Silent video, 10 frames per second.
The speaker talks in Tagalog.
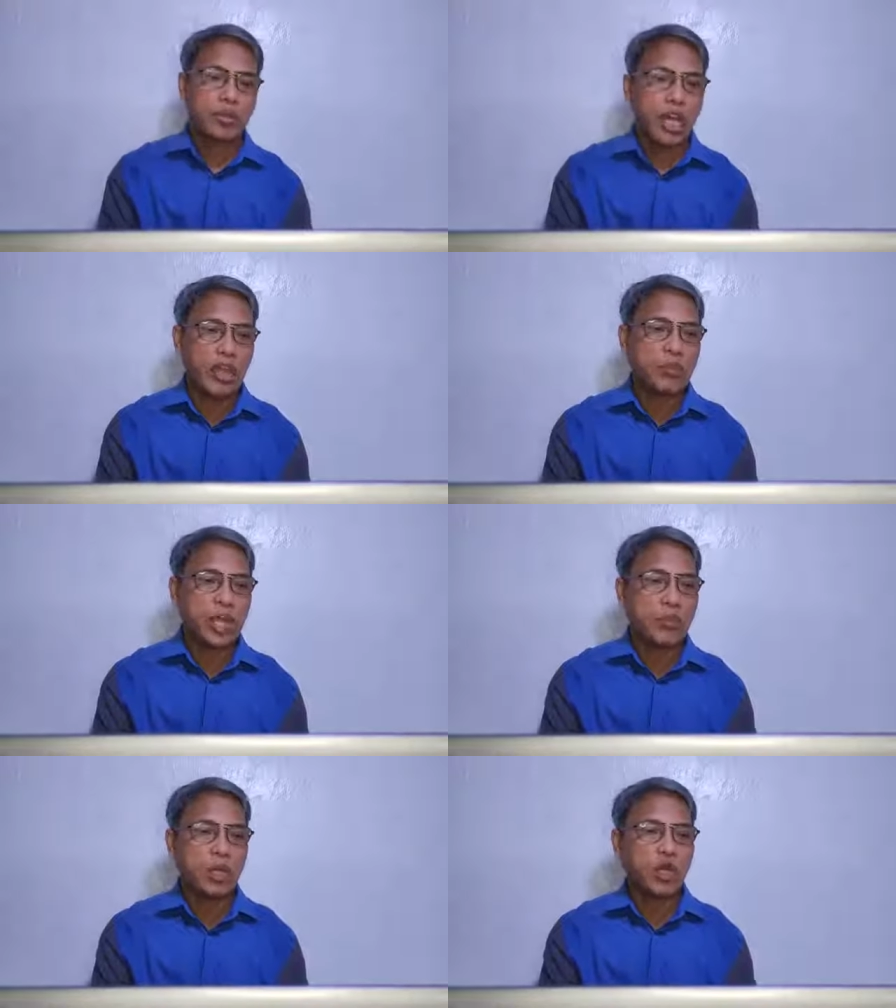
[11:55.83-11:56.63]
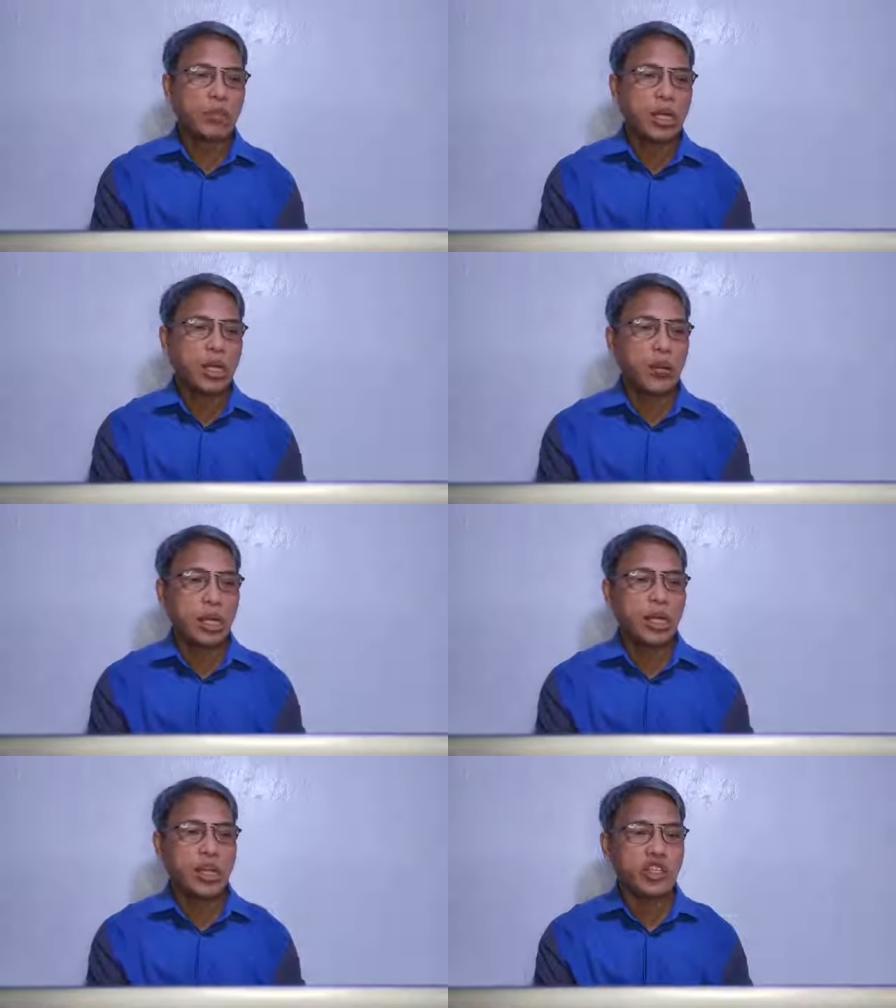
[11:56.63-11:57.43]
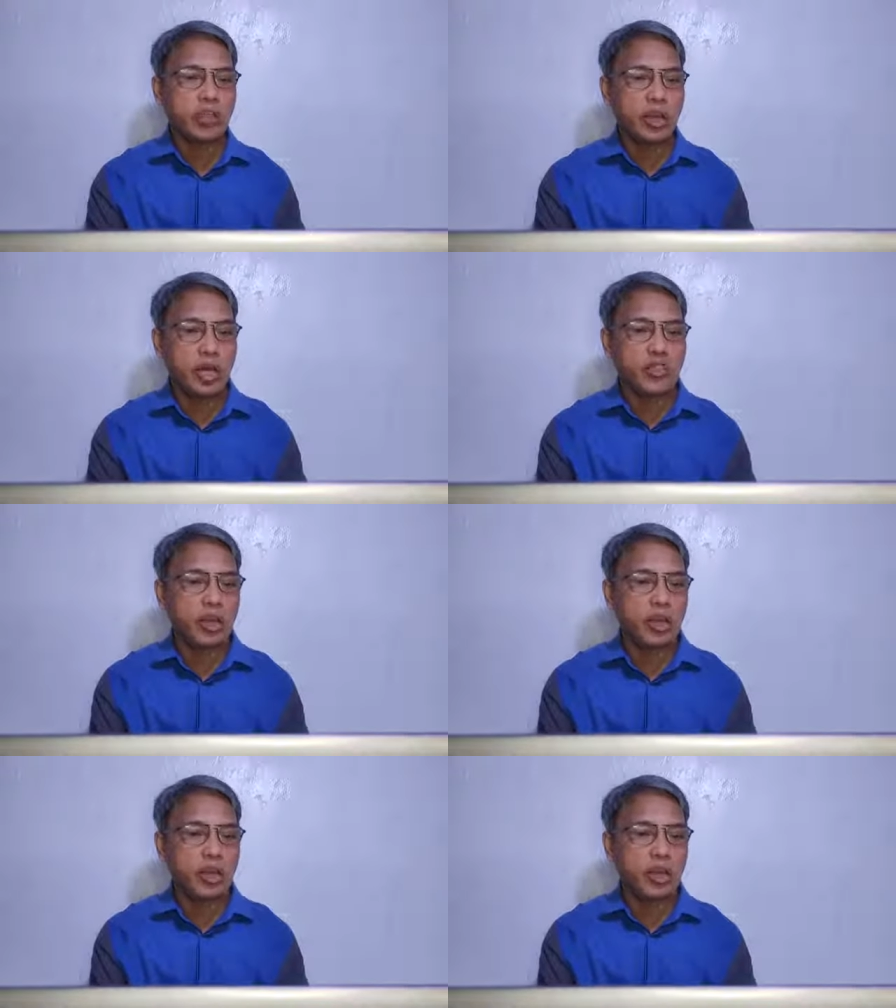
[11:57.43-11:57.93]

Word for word: Dahil maraming gumagawa ng kasamaan